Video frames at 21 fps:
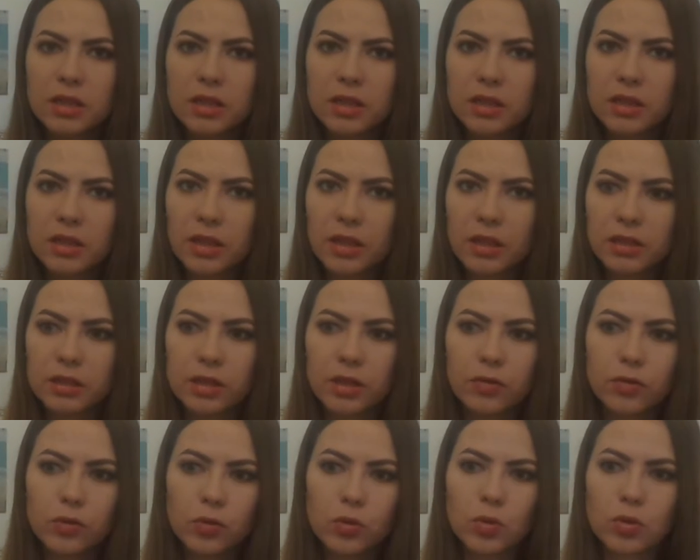не так
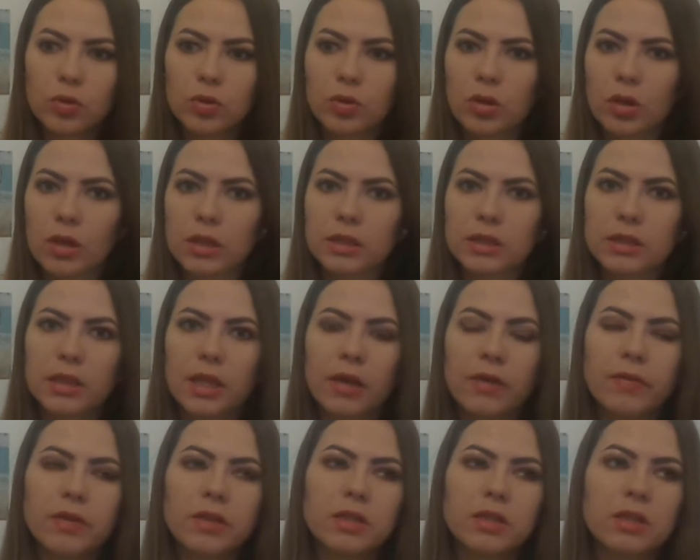давно
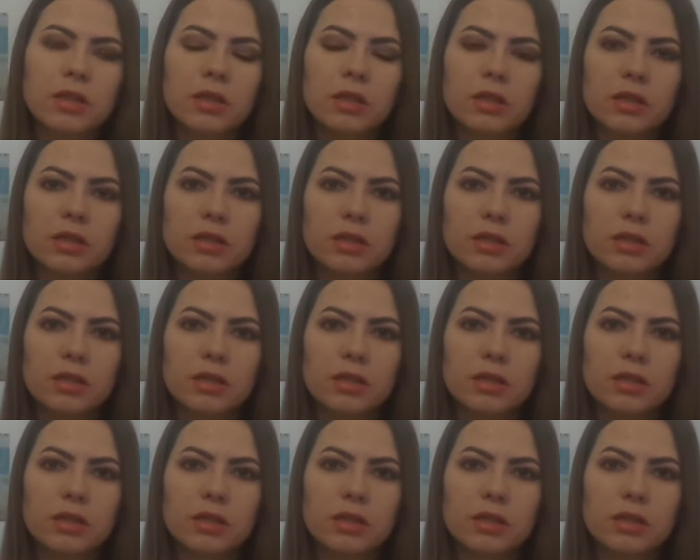оставить э,